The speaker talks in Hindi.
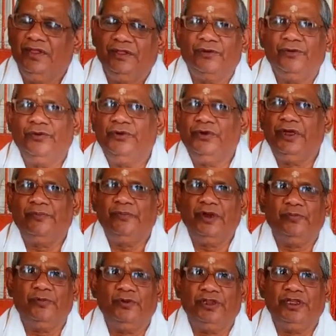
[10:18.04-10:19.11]
तो उन्होंने अपने
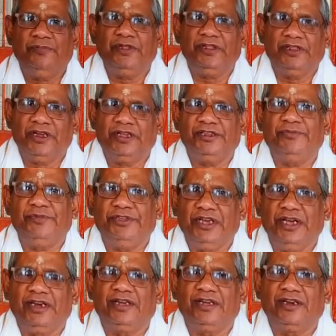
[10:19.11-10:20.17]
पोथी पत्रा से
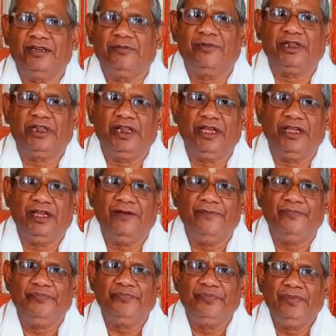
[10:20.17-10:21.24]
विचार करके बतलाया
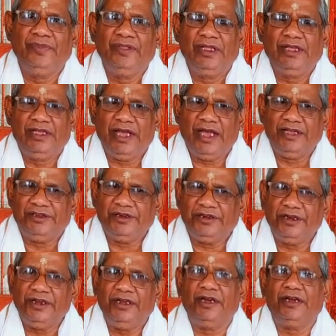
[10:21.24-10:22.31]
कि आज से
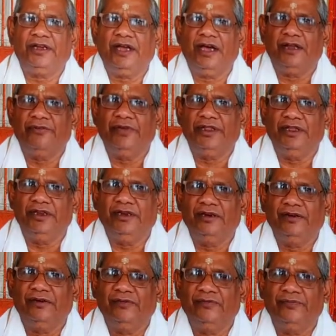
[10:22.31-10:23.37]
ठीक अट्ठारहवें दिन
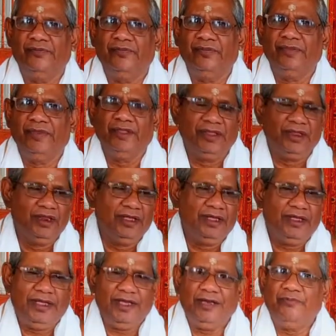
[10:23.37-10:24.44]

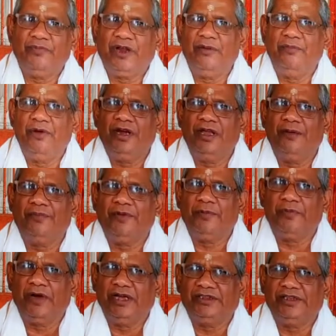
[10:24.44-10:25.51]
एक ब्राह्मण आपके
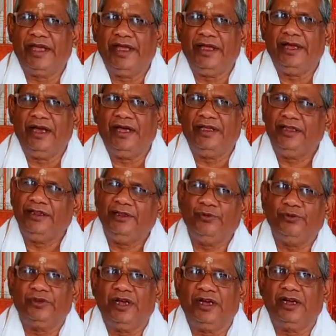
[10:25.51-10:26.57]
पास आएगा यदि
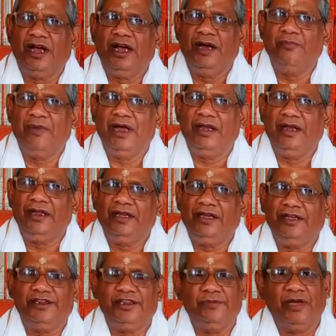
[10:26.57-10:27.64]
उसका कहा मान लेंगे
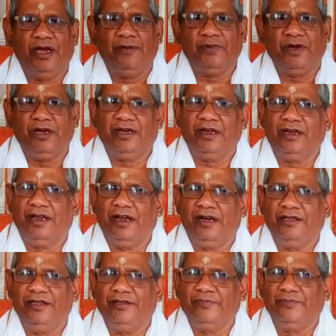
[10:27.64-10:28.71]
इसी में आपका
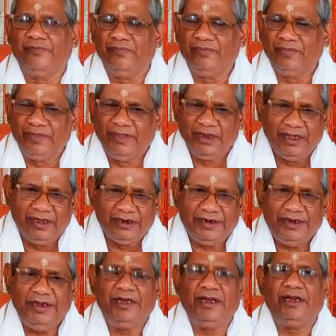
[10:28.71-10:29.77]
कल्याण है
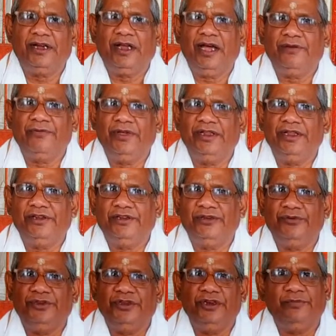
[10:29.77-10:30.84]
ठीक अट्ठारहवें दिन
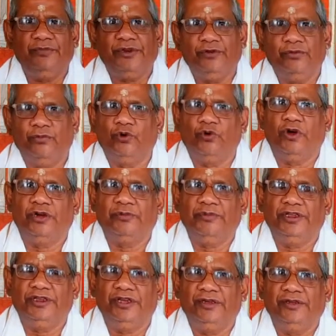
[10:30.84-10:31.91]
शिव जी ने विष्णु भगवान
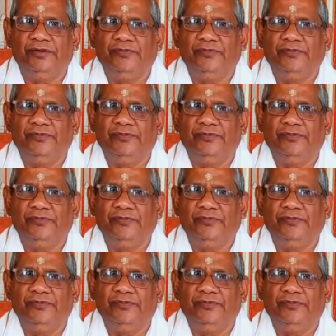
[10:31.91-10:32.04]
भेजा